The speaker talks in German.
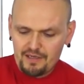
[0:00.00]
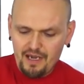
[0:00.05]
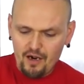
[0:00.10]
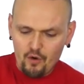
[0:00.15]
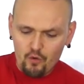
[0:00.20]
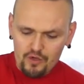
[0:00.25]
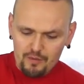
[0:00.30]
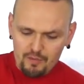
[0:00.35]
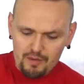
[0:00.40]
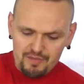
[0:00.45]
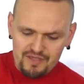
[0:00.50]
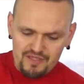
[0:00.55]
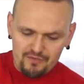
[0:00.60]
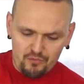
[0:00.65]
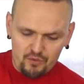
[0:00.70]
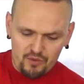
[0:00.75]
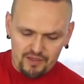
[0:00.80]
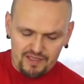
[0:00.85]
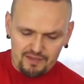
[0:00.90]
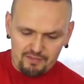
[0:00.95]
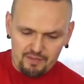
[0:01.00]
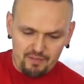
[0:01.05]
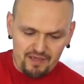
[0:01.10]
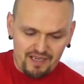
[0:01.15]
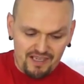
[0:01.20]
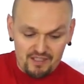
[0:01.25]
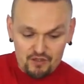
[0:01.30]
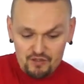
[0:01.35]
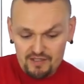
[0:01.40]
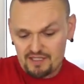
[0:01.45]
Da auch noch ein bisschen
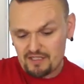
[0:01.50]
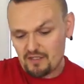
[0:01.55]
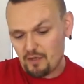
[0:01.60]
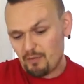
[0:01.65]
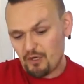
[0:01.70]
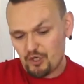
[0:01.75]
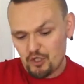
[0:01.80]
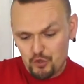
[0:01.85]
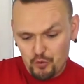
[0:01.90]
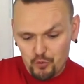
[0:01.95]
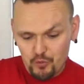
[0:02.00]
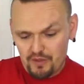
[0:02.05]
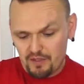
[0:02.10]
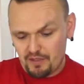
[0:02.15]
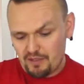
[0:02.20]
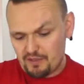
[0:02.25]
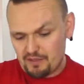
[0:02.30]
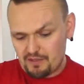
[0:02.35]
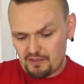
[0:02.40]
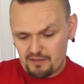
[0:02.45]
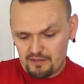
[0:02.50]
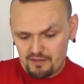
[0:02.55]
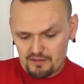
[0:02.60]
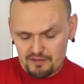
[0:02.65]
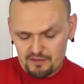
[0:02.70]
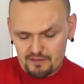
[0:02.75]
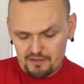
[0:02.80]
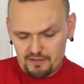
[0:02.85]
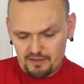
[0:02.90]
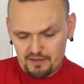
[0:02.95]
Frühlingszwiebeln. Ansonsten nochmal schön äh,
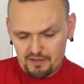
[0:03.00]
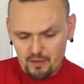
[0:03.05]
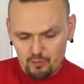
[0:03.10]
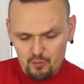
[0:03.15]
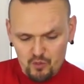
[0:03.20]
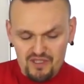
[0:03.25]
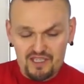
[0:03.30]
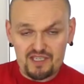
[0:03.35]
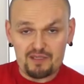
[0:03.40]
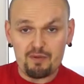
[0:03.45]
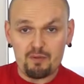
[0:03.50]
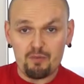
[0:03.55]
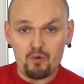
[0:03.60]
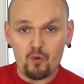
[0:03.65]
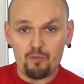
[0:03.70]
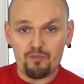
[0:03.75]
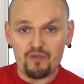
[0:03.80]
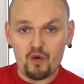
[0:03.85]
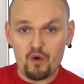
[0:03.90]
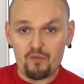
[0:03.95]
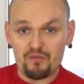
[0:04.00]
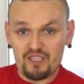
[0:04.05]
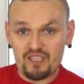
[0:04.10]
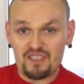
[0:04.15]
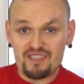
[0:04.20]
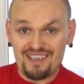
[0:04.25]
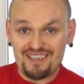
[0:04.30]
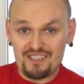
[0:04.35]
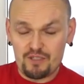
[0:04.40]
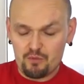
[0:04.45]
äh, Gemüsezwiebel oben drauf. Die
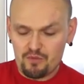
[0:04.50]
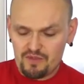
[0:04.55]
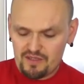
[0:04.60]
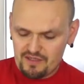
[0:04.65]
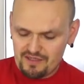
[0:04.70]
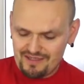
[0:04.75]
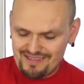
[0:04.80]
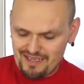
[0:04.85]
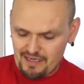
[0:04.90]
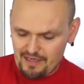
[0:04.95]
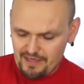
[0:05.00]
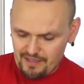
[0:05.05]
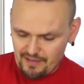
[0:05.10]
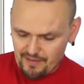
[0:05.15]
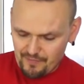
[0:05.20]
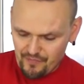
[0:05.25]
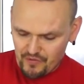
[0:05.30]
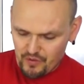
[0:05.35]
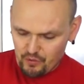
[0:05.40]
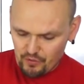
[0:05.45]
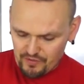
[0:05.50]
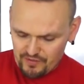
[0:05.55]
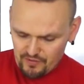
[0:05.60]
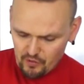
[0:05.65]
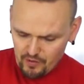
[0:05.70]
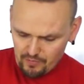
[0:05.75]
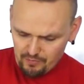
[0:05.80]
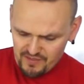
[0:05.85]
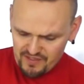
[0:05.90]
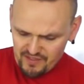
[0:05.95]
ist sehr süß, die ist sehr lecker. Hier
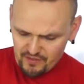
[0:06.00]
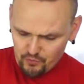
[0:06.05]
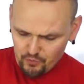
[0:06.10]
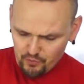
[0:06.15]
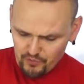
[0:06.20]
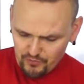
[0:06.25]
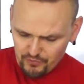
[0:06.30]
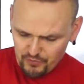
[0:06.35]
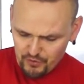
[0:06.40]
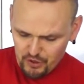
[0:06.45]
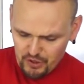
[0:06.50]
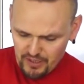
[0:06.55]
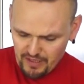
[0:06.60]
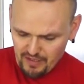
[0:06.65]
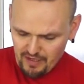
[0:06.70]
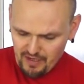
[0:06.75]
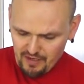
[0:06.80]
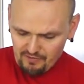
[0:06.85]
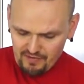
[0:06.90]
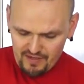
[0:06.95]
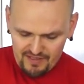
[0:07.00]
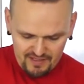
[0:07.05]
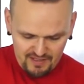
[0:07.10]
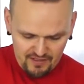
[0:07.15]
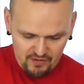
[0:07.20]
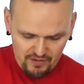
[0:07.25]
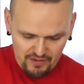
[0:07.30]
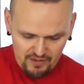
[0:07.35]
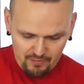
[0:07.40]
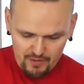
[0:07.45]
unten noch ein bisschen Thunfisch, falls
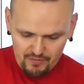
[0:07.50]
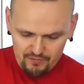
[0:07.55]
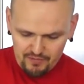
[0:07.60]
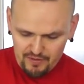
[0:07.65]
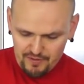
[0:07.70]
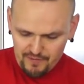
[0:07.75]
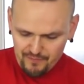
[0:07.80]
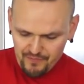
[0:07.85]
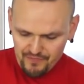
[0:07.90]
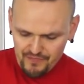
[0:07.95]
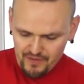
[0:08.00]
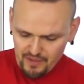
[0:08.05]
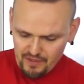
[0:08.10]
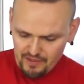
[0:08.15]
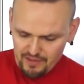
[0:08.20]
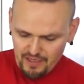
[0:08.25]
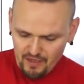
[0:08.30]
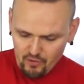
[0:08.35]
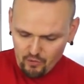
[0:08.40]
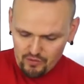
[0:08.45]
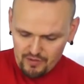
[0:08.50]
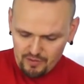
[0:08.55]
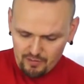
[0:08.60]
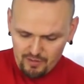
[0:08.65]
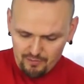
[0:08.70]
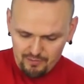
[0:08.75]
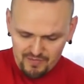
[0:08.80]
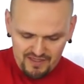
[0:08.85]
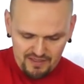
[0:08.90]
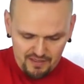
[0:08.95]
das noch jemand will. Da auch
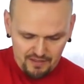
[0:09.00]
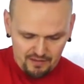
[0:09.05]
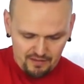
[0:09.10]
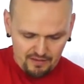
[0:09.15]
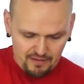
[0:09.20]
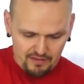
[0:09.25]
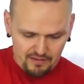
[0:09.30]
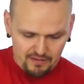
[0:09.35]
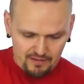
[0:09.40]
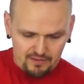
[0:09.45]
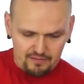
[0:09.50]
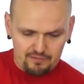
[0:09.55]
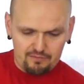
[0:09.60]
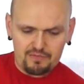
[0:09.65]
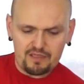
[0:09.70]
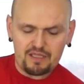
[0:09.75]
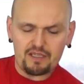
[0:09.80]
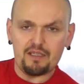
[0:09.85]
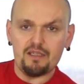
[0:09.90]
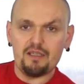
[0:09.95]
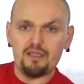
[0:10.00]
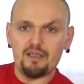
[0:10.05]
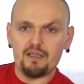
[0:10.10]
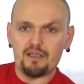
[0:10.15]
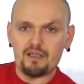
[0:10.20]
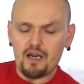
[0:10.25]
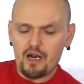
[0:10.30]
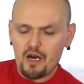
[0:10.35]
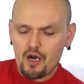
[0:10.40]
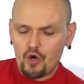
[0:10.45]
nochmal ein bisschen äh,
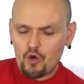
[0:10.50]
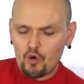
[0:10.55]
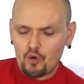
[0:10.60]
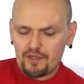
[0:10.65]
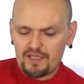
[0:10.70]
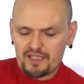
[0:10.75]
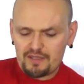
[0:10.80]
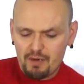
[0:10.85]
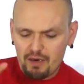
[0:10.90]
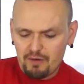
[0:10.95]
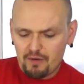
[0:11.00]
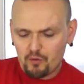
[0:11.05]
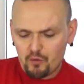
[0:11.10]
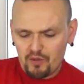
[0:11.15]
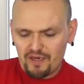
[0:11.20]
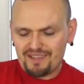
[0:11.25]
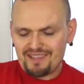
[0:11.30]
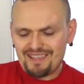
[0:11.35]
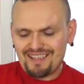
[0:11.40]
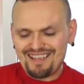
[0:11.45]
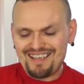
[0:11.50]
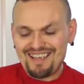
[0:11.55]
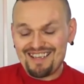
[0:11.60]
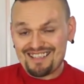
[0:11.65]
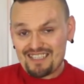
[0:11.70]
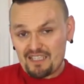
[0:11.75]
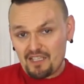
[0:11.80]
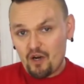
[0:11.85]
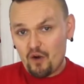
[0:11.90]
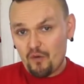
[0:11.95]
kreiert. Und jetzt machen wir nur noch den
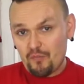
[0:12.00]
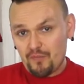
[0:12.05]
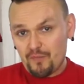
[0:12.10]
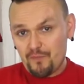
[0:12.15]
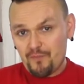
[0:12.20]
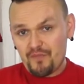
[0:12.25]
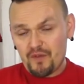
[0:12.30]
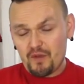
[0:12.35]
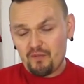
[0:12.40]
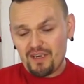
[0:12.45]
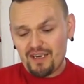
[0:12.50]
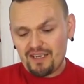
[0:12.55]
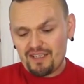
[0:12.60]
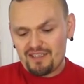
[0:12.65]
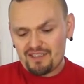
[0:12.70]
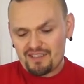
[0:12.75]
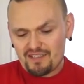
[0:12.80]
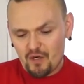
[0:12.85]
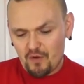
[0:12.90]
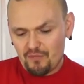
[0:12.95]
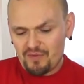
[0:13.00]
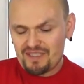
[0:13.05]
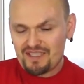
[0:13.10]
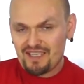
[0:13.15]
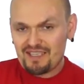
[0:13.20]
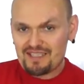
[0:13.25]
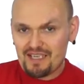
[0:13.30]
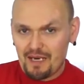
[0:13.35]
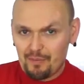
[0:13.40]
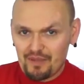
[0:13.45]
Käse drauf. Und wenn der Käse drauf
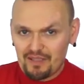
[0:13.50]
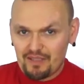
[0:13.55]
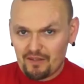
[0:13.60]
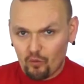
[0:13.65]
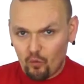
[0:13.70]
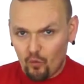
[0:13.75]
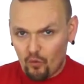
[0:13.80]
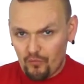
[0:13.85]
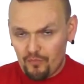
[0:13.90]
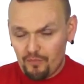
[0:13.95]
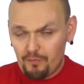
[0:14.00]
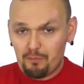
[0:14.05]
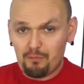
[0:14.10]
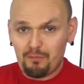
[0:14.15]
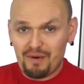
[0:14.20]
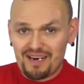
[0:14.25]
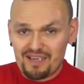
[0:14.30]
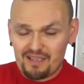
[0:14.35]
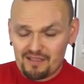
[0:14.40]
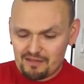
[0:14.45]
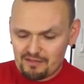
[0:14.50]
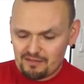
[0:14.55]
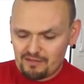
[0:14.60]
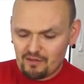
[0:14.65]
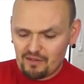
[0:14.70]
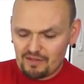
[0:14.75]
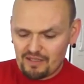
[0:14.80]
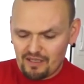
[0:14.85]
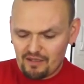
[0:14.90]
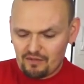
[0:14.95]
ist, geht es ab in den Ofen, backen
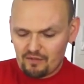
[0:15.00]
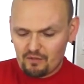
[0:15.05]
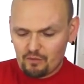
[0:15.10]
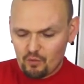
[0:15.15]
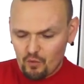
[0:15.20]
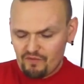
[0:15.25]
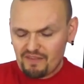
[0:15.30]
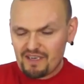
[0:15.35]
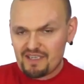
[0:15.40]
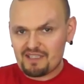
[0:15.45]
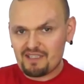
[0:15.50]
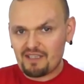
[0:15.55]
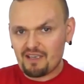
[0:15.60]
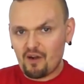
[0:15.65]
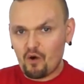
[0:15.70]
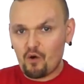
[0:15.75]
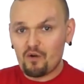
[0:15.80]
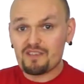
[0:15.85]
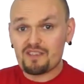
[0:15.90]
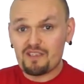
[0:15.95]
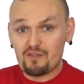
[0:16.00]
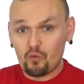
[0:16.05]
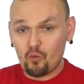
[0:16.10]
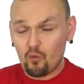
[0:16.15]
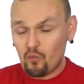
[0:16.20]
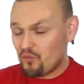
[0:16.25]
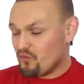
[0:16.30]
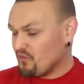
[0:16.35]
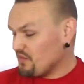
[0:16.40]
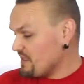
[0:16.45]
und dann holen wir das Ding raus,
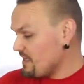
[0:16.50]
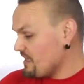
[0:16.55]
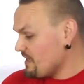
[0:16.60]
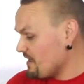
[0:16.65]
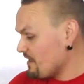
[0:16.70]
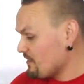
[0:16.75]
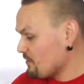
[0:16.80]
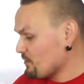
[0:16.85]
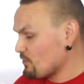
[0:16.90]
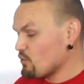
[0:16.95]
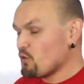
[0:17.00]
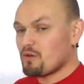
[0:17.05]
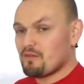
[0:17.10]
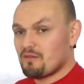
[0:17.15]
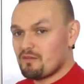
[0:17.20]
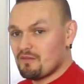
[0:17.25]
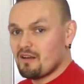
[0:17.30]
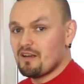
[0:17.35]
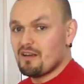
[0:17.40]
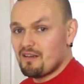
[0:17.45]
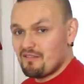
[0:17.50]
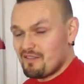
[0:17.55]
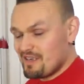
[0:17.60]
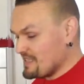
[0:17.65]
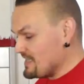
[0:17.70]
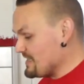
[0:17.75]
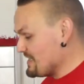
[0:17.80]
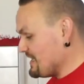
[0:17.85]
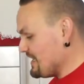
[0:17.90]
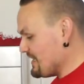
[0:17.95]
rufen den an und gucken,
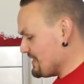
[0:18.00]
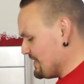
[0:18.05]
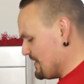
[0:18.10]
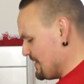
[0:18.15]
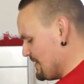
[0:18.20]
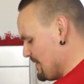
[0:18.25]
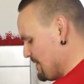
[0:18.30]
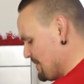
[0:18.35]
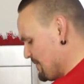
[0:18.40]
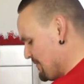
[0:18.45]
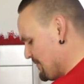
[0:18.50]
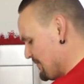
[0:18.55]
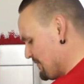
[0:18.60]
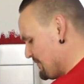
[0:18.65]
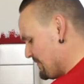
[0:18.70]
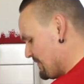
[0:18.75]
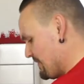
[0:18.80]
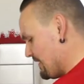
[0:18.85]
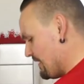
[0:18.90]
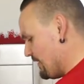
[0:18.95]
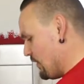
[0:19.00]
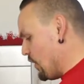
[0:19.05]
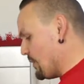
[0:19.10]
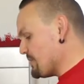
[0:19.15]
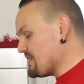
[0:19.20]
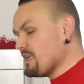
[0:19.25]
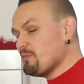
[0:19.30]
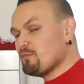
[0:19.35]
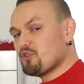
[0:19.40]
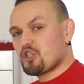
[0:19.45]
was er sagt,
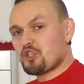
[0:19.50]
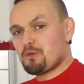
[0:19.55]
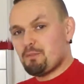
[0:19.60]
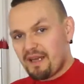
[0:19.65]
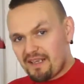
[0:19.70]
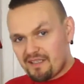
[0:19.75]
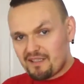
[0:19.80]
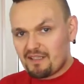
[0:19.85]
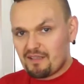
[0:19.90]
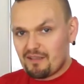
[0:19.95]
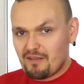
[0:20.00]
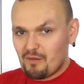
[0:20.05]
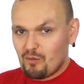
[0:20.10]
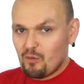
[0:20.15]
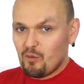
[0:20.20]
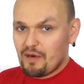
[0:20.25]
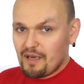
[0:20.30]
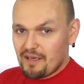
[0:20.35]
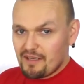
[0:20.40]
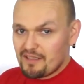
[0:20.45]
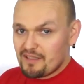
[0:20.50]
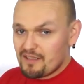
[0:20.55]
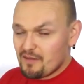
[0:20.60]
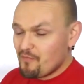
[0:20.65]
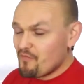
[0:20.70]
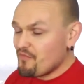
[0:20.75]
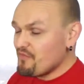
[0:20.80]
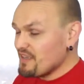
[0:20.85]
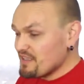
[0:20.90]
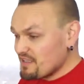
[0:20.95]
ob es ihm schmeckt oder nicht.